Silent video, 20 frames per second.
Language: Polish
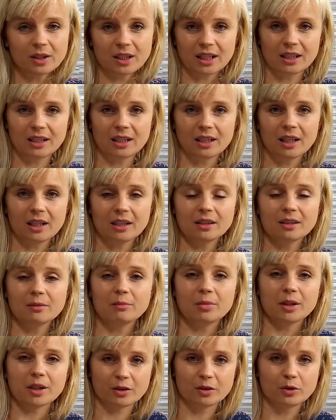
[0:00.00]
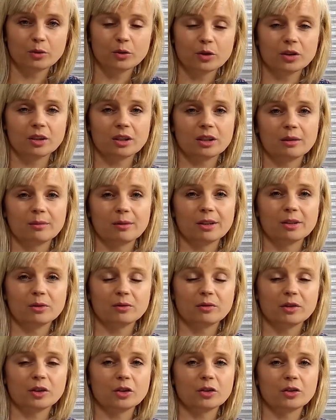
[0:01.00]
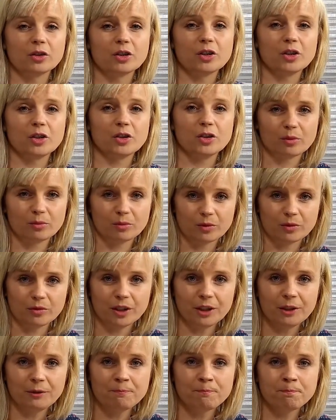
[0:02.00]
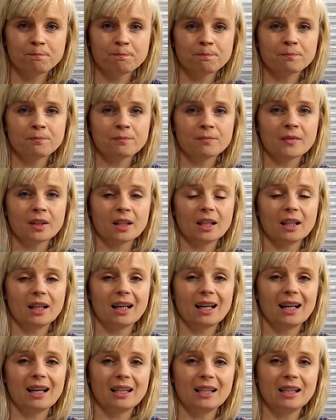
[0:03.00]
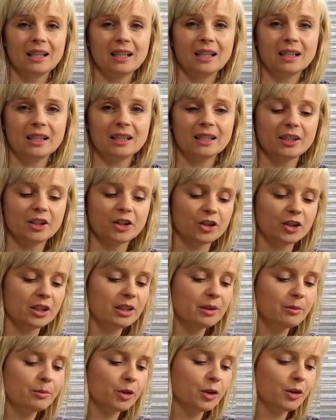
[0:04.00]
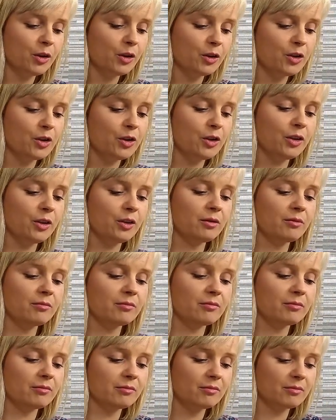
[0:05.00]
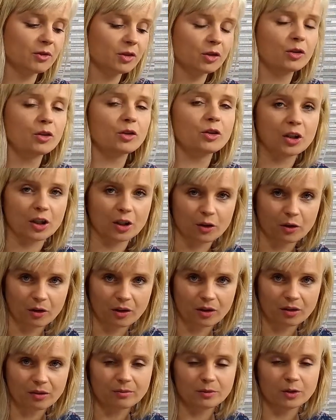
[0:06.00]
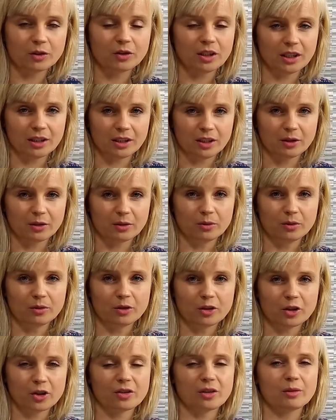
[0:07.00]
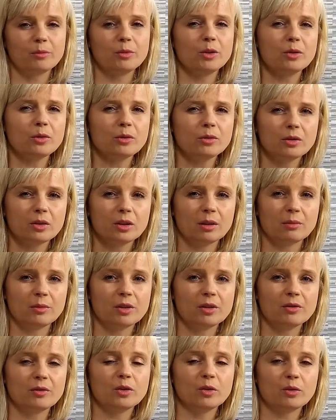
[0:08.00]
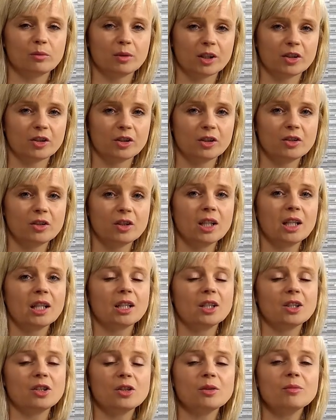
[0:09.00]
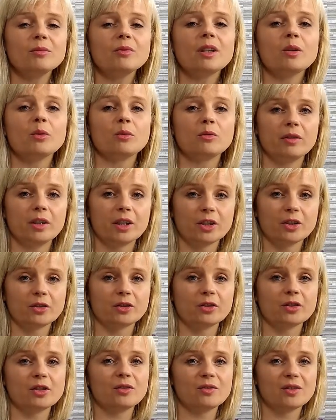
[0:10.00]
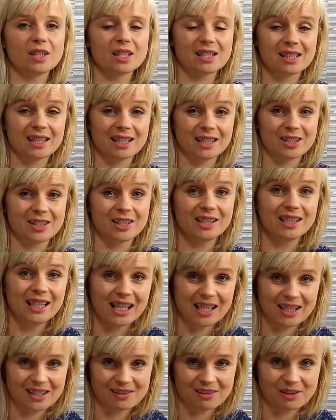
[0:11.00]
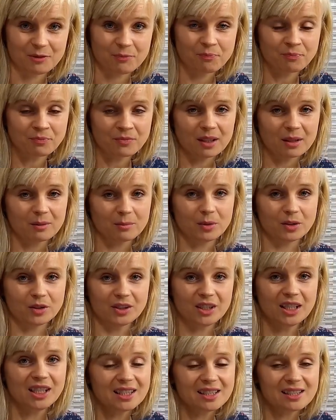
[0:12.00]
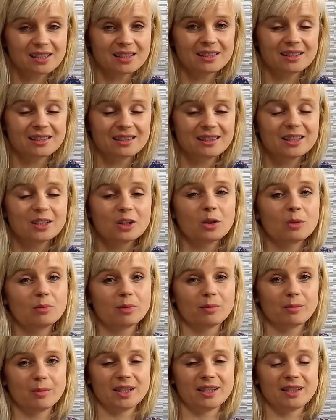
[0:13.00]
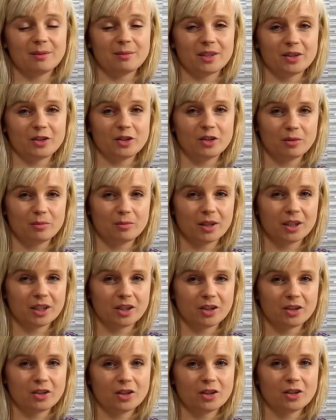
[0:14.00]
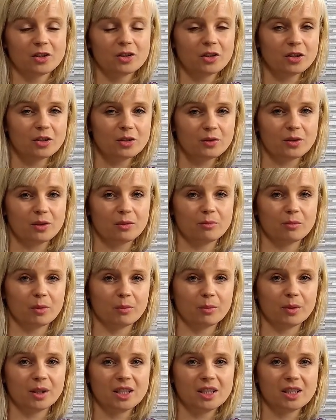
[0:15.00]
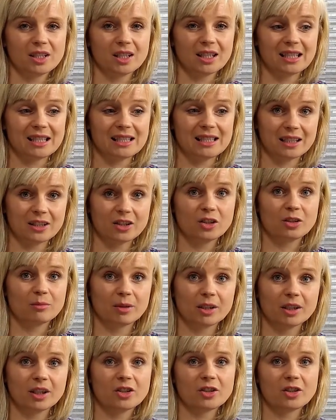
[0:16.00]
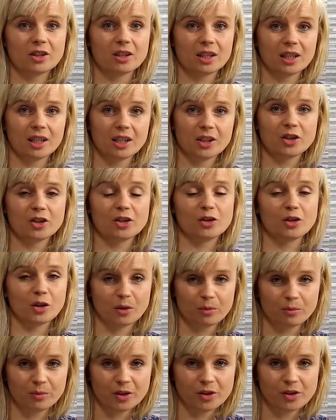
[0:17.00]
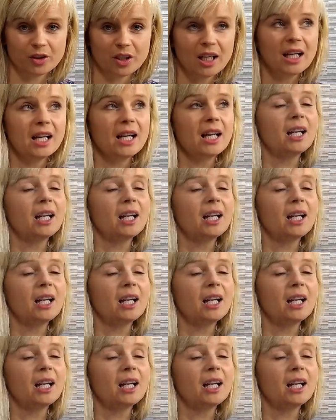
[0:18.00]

kręgach bardzo dużo na temat uważności się mówi, ale jeżeli przychodzi co do czego, do treningu, czasami trudno nam jest wytłumaczyć, czym ta uważność w zasadzie jest, bo nie jest tylko momentem zatrzymania się. Coś w tym momencie zatrzymania się należy zrobić.